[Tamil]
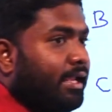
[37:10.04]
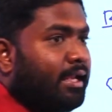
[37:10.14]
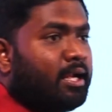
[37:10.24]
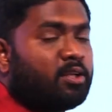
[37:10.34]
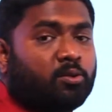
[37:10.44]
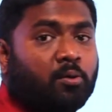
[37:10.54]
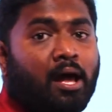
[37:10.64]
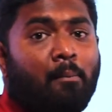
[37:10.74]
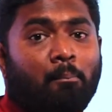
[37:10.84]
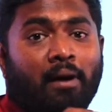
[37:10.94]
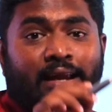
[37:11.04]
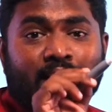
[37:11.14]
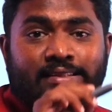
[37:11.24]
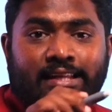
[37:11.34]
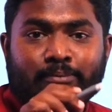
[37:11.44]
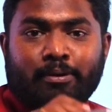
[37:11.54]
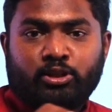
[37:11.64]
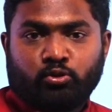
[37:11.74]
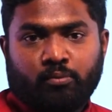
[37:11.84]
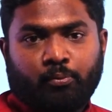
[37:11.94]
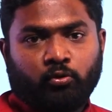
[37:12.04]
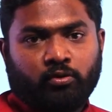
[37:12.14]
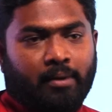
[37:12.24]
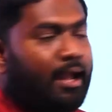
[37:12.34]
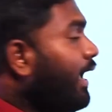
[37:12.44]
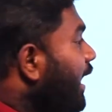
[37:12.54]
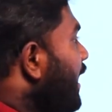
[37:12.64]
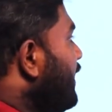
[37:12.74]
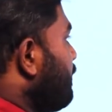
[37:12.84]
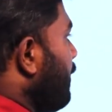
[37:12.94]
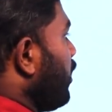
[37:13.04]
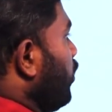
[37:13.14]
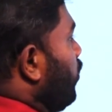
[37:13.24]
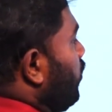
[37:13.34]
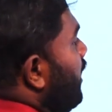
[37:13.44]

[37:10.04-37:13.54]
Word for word: இல்லைன்னு சொன்னால் மைனஸ் எல் பை டூவை போடுவோமா ஏன் நீங்கள் பாருங்க